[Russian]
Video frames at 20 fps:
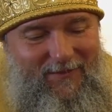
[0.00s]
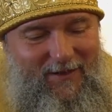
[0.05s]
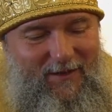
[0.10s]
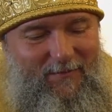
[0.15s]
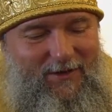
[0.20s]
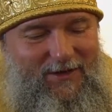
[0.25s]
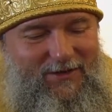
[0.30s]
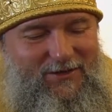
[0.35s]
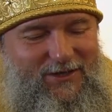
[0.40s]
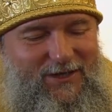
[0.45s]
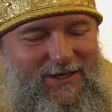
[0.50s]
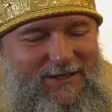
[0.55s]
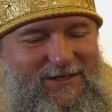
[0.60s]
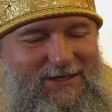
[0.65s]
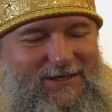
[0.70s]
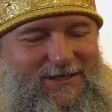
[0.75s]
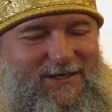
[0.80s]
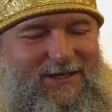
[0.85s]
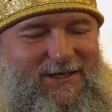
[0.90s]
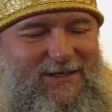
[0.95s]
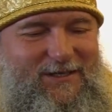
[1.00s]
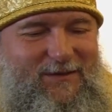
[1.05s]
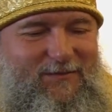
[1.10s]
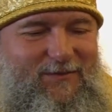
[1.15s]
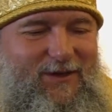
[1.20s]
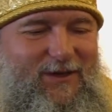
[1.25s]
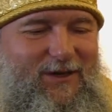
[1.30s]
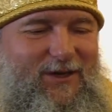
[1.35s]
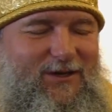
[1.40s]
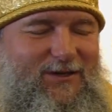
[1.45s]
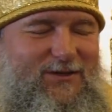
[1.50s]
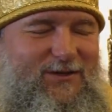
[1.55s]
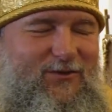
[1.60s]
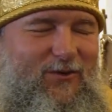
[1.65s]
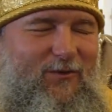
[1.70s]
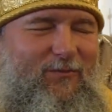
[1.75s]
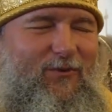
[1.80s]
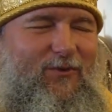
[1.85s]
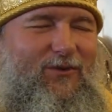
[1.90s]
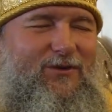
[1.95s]
обращается сердцем к
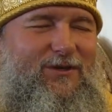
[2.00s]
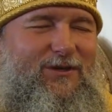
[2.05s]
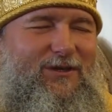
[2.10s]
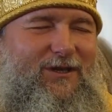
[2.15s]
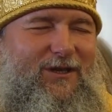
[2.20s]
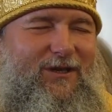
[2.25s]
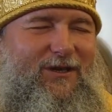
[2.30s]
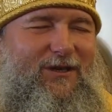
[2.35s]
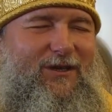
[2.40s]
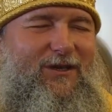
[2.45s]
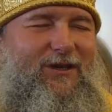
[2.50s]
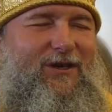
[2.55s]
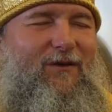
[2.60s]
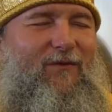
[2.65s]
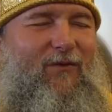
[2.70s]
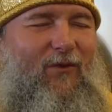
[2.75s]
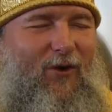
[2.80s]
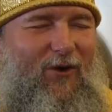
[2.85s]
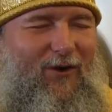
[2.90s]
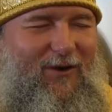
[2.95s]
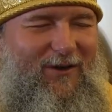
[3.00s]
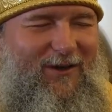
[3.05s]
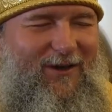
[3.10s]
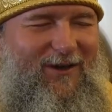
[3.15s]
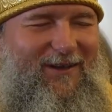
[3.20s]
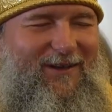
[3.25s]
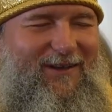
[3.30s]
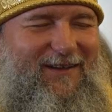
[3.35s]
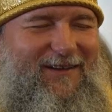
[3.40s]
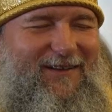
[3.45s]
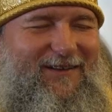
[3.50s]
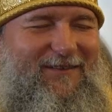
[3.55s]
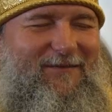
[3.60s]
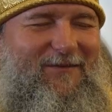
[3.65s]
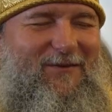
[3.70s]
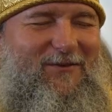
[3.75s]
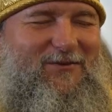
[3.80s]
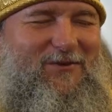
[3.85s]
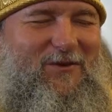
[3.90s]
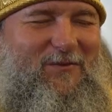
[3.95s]
Христу, просит Его
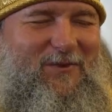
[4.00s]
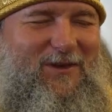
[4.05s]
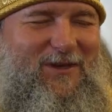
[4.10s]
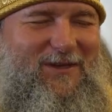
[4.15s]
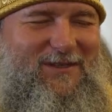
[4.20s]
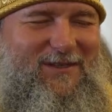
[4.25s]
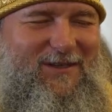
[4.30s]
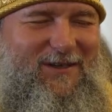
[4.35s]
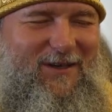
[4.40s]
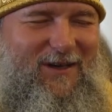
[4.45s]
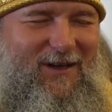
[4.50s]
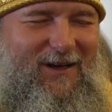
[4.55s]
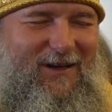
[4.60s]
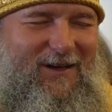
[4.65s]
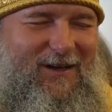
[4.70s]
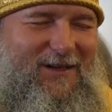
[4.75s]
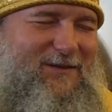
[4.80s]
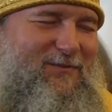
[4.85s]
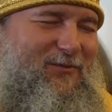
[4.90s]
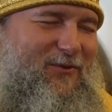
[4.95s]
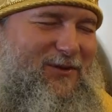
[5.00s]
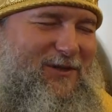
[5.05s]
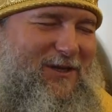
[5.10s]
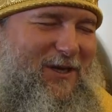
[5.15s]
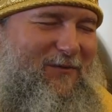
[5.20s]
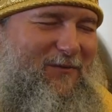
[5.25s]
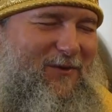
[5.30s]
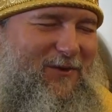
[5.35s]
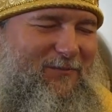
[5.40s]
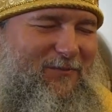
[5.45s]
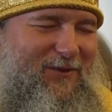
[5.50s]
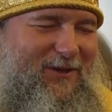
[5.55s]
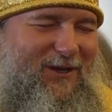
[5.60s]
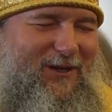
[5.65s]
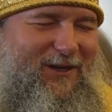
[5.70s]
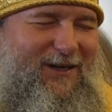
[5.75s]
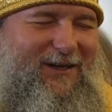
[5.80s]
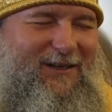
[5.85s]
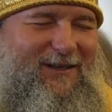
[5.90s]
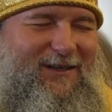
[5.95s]
вразумить. Господь ей
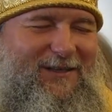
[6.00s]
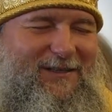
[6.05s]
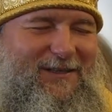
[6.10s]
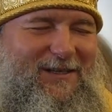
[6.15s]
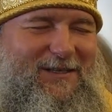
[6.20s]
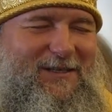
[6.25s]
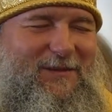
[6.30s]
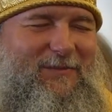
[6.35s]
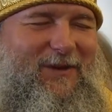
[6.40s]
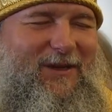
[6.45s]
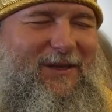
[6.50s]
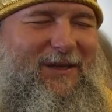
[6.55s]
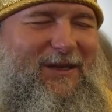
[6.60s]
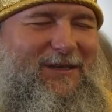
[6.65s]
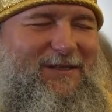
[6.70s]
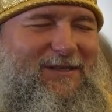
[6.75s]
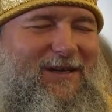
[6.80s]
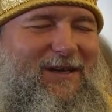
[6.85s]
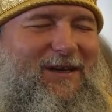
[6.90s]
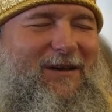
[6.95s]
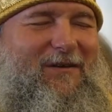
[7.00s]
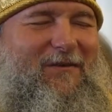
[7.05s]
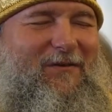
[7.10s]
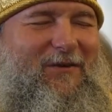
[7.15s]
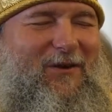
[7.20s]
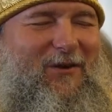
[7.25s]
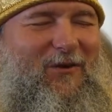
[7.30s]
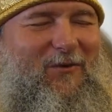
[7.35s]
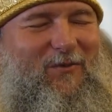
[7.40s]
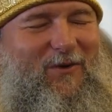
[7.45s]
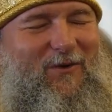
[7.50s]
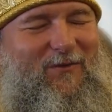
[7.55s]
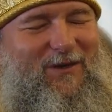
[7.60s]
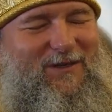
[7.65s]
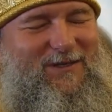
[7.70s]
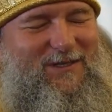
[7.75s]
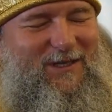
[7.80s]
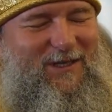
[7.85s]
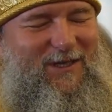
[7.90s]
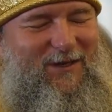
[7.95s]
полагает на сердце принять веру
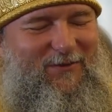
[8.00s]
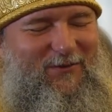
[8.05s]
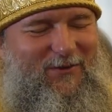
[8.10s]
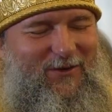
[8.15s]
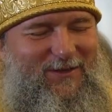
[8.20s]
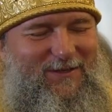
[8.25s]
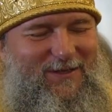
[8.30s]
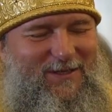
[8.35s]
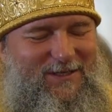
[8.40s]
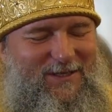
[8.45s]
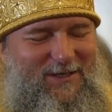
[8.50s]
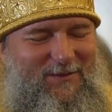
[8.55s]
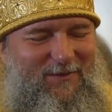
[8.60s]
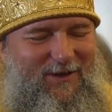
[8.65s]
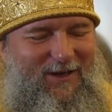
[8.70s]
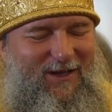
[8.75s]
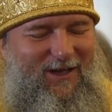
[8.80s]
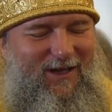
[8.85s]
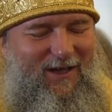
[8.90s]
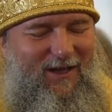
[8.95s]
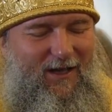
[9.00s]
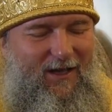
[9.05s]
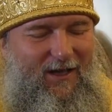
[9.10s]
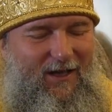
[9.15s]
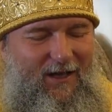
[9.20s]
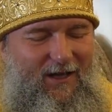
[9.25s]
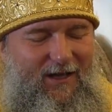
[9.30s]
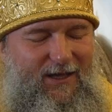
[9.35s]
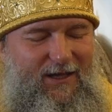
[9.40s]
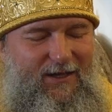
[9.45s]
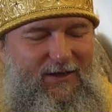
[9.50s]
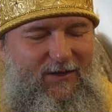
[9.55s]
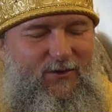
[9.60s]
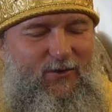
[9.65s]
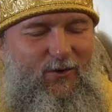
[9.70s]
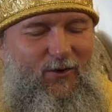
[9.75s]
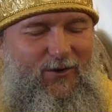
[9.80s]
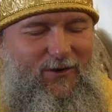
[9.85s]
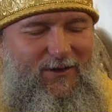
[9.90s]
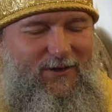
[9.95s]
православную, а затем и
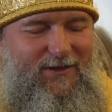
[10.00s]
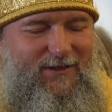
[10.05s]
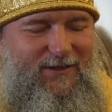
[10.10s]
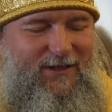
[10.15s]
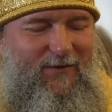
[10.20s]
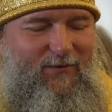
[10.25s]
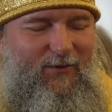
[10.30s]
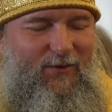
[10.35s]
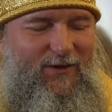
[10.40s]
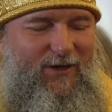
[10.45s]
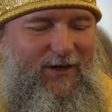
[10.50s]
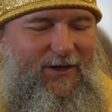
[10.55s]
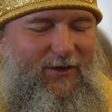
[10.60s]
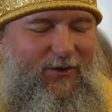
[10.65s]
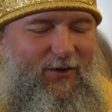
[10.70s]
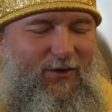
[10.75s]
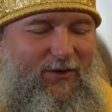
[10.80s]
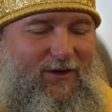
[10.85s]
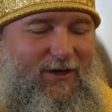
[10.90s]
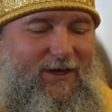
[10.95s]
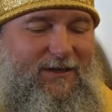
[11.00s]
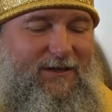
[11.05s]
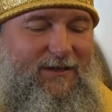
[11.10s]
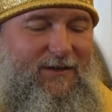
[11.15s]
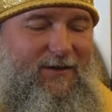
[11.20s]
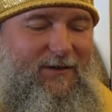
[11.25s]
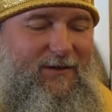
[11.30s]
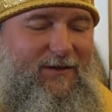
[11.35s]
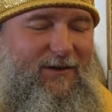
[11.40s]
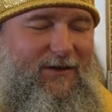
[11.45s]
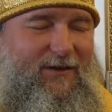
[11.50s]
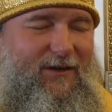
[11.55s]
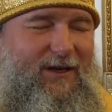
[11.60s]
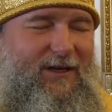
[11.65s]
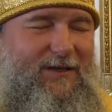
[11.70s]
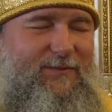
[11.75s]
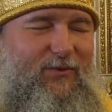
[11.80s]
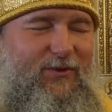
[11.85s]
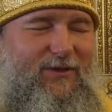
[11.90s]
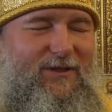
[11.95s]
до того, как ее, э,
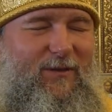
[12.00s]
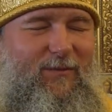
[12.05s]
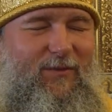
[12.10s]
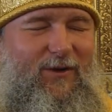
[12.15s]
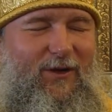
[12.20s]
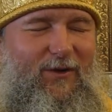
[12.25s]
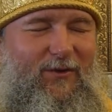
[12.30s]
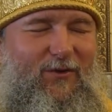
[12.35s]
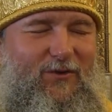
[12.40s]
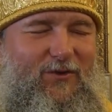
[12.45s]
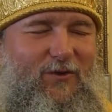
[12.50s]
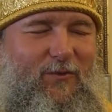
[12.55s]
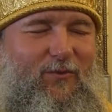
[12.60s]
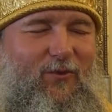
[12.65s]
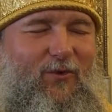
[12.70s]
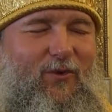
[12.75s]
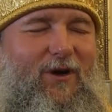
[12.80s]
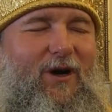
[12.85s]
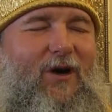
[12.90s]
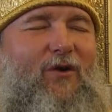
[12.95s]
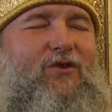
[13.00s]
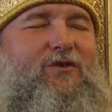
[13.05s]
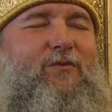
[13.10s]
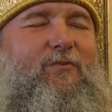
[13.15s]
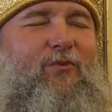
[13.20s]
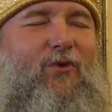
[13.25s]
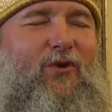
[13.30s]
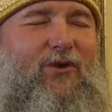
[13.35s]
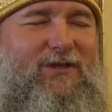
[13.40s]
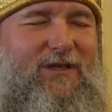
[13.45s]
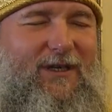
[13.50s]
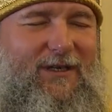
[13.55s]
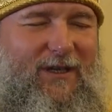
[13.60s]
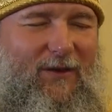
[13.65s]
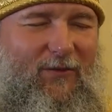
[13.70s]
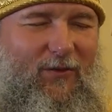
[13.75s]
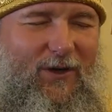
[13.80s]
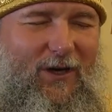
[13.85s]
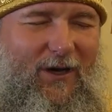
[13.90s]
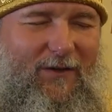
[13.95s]
Господь забрал ее супруга, а уж после
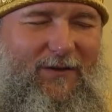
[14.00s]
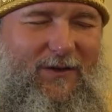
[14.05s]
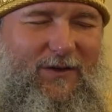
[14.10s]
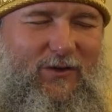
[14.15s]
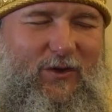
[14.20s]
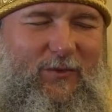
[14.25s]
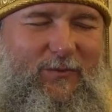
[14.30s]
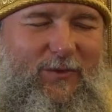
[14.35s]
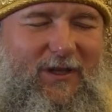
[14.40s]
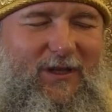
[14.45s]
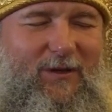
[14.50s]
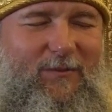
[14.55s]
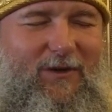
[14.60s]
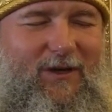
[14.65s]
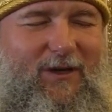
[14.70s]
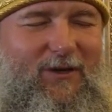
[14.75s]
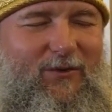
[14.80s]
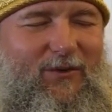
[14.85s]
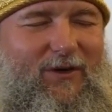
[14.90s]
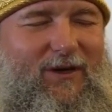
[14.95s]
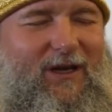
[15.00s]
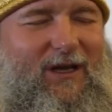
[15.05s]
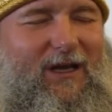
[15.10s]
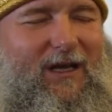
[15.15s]
того, как в 905 году